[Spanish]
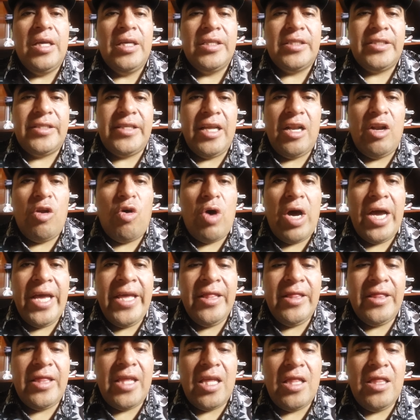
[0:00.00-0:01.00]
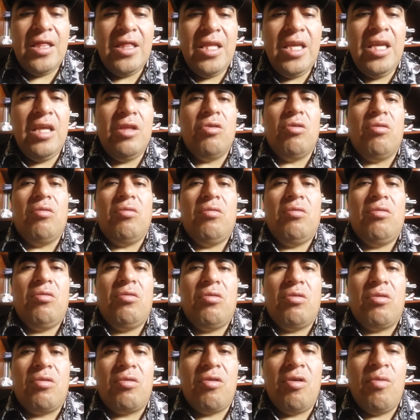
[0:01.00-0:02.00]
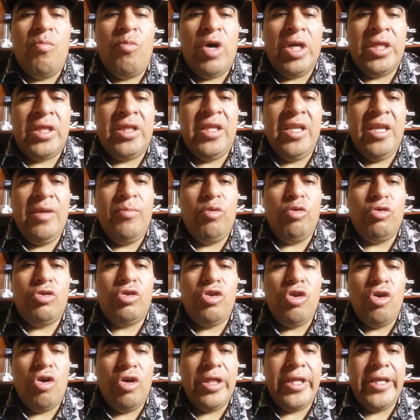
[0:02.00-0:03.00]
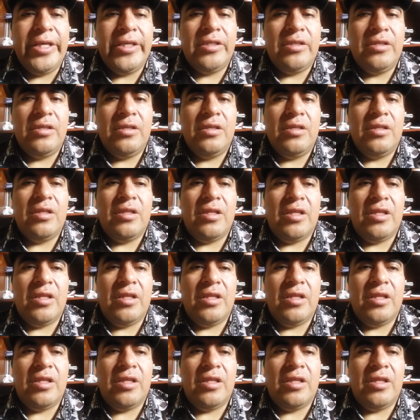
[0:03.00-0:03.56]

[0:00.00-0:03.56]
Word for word: se lo ha entendido como atribuciones,